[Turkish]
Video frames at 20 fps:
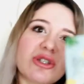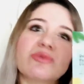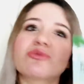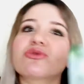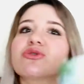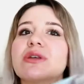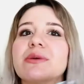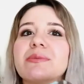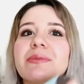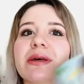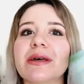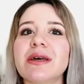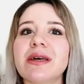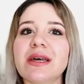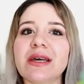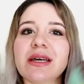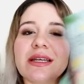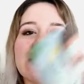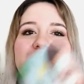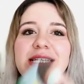Çamur gibi
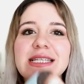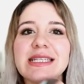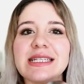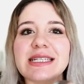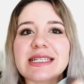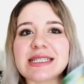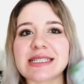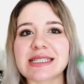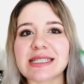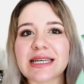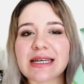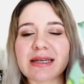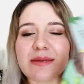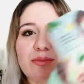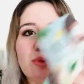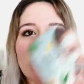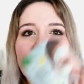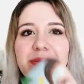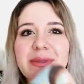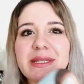
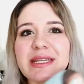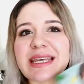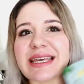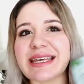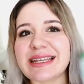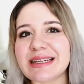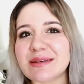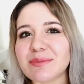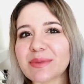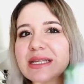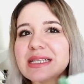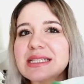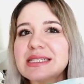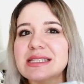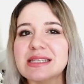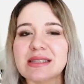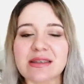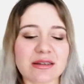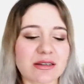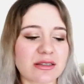cildinizde böyle bir gerilme
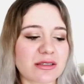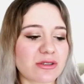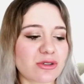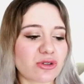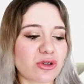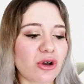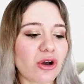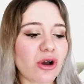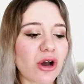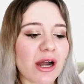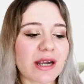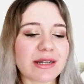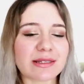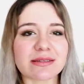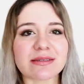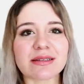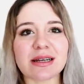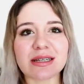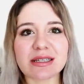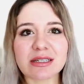hissi yaratıyor.
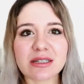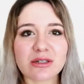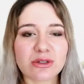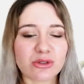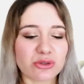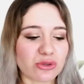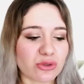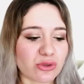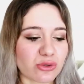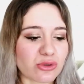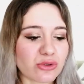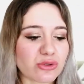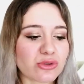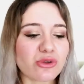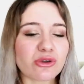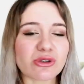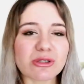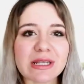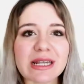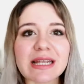Ardından yıkıyorsunuz.
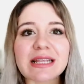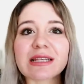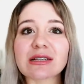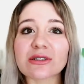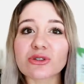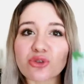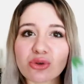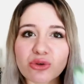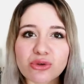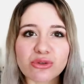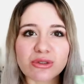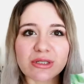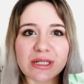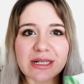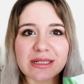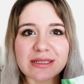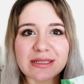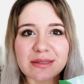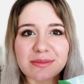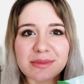Gözenekleri çok
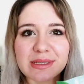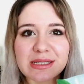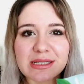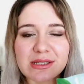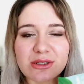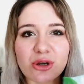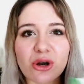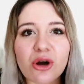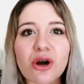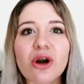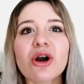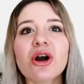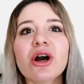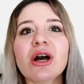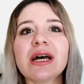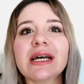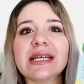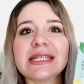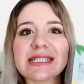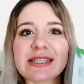güzel temizliyor
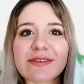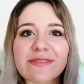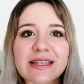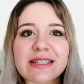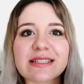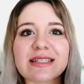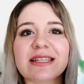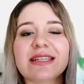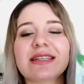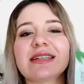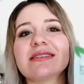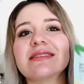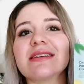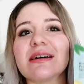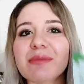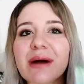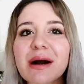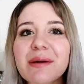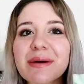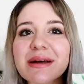sivilceleri
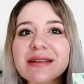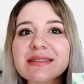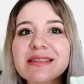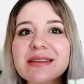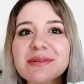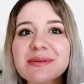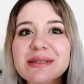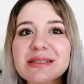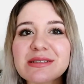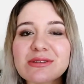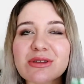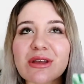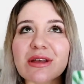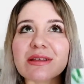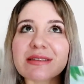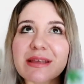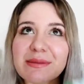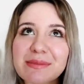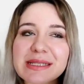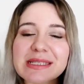tamamen temiz,
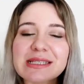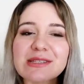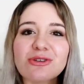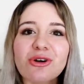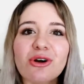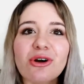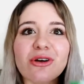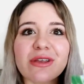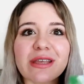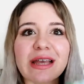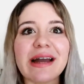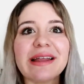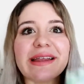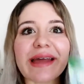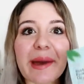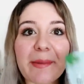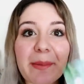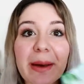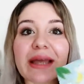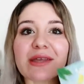temizliyor.
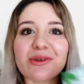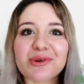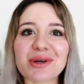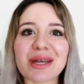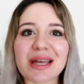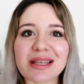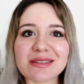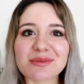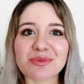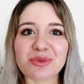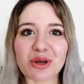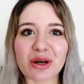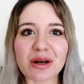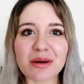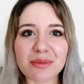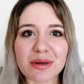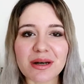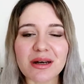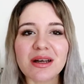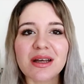Yani hemen yok etmiyor
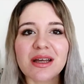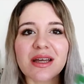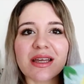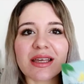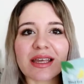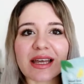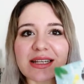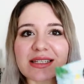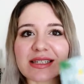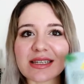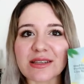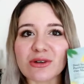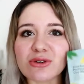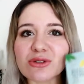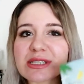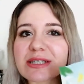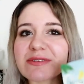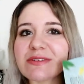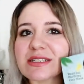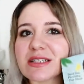ama gerçekten
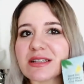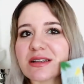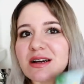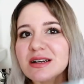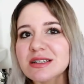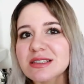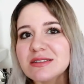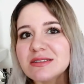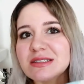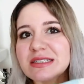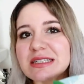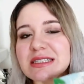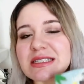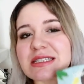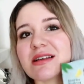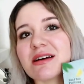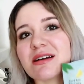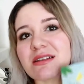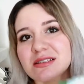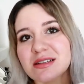o sivilcenin
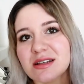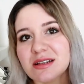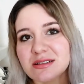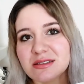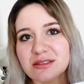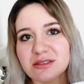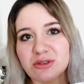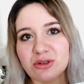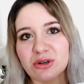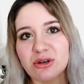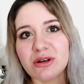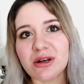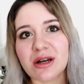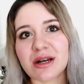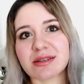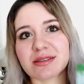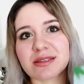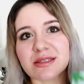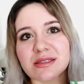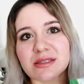aktivitesini azaltıyor.
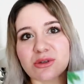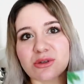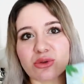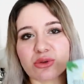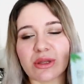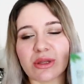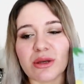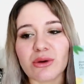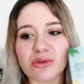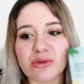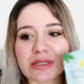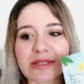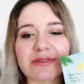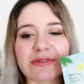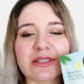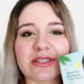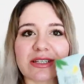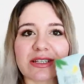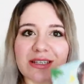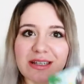Ertesi günle o
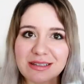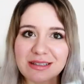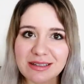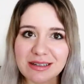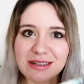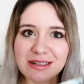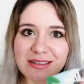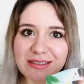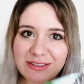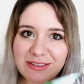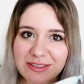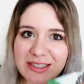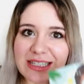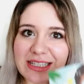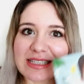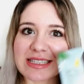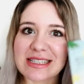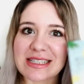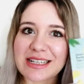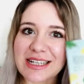sivilcenin
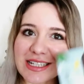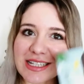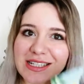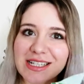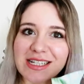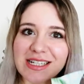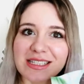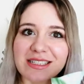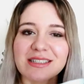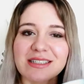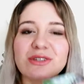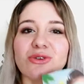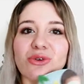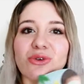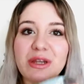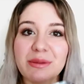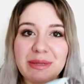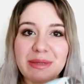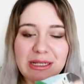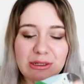aktivitesinin azaldığını
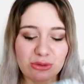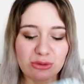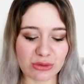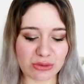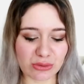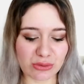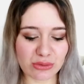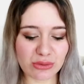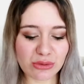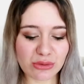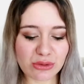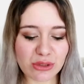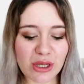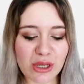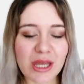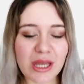görebiliyorsunuz.